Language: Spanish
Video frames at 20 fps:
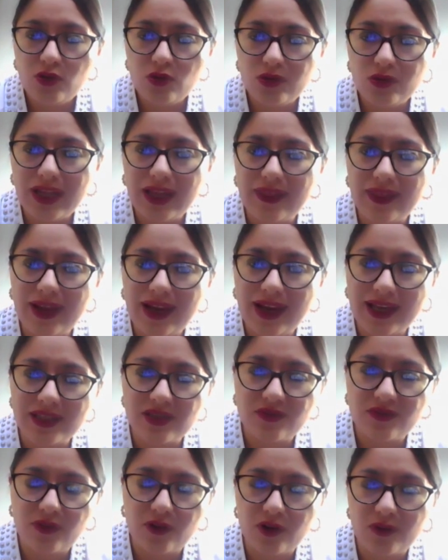Y una de
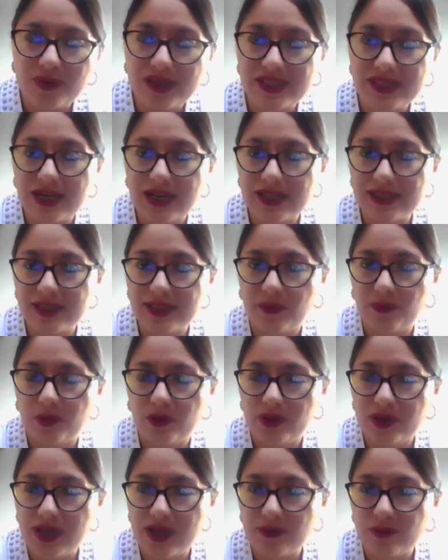las formas en las que
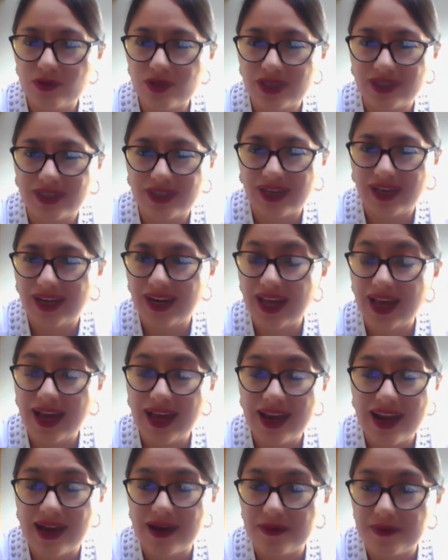podríamos atacar
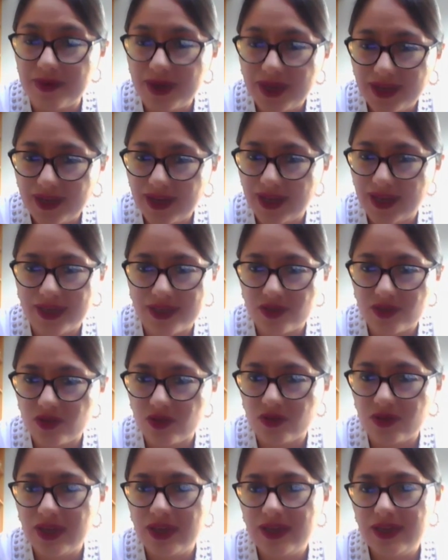a la avena
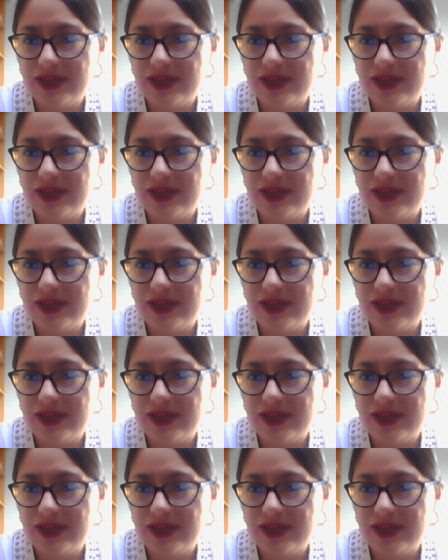eso